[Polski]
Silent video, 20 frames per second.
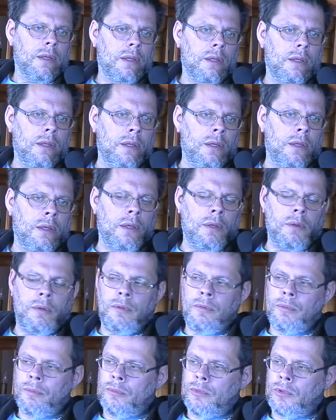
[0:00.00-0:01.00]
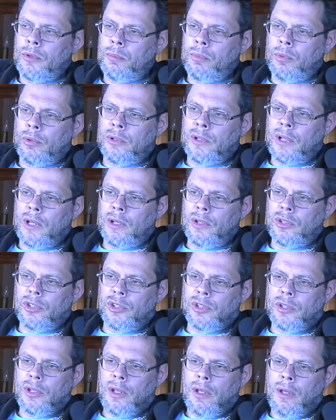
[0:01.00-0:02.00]
i to było tak,
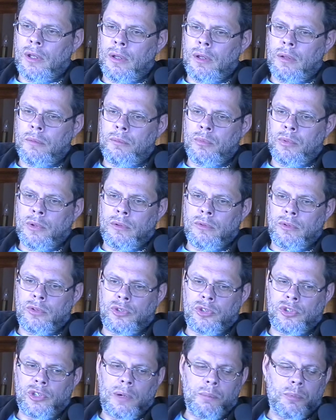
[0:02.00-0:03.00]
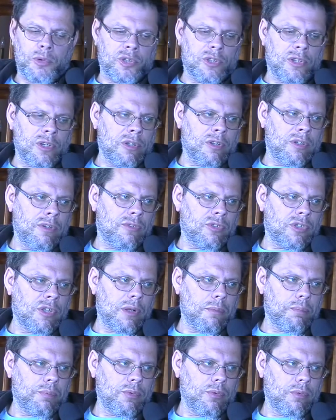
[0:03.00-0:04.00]
że byłem 3 albo 4 dni w
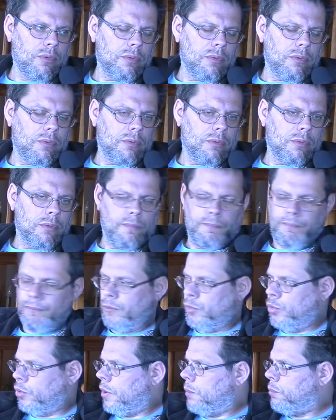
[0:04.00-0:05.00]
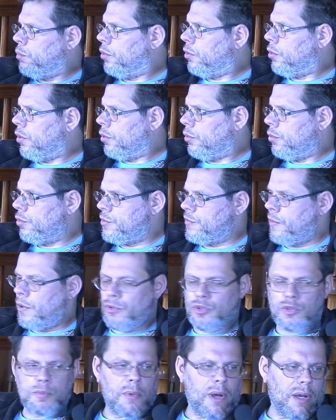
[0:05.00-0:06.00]
sierpniu. Tutaj był konkurs
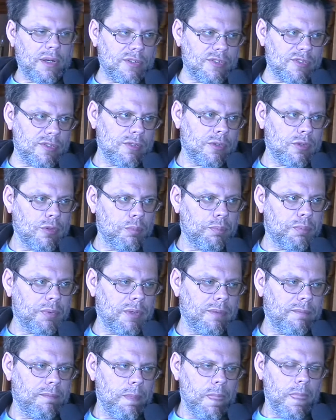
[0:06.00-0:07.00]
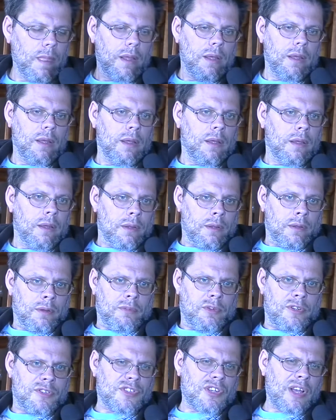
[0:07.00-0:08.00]
Various Monks grupy,
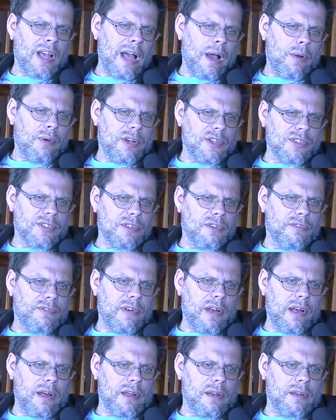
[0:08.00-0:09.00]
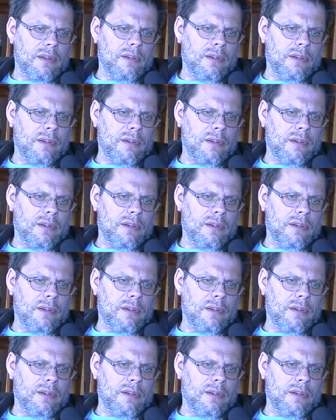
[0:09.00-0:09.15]
więc hałas, gwar.